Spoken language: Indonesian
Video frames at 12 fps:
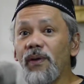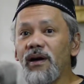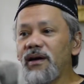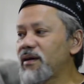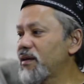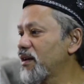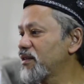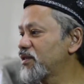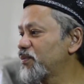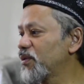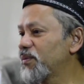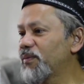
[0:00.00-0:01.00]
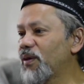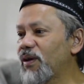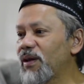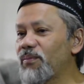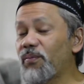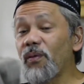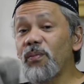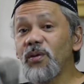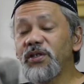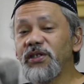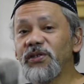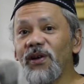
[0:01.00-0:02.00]
e, yang disebut mungkin
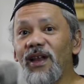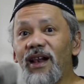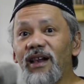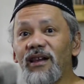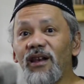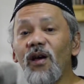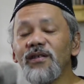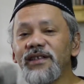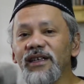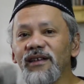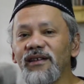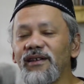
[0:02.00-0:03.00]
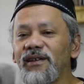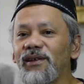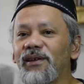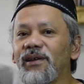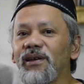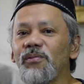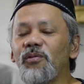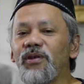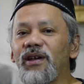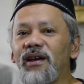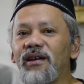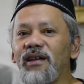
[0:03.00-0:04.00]
propositional logic
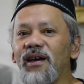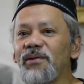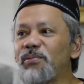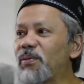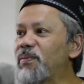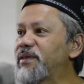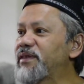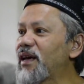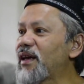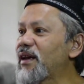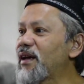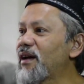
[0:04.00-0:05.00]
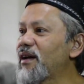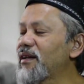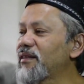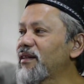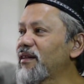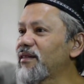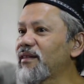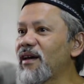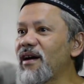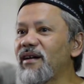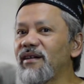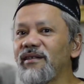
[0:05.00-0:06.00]
kemudian dia berbicara
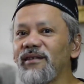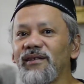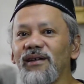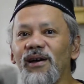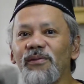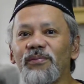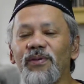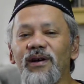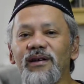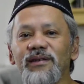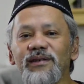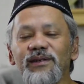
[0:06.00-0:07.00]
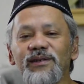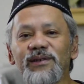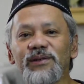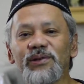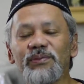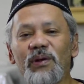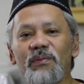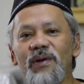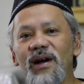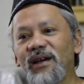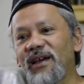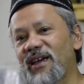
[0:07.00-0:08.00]
tentang apa e,
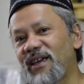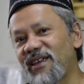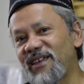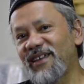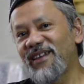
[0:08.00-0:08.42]
berbagai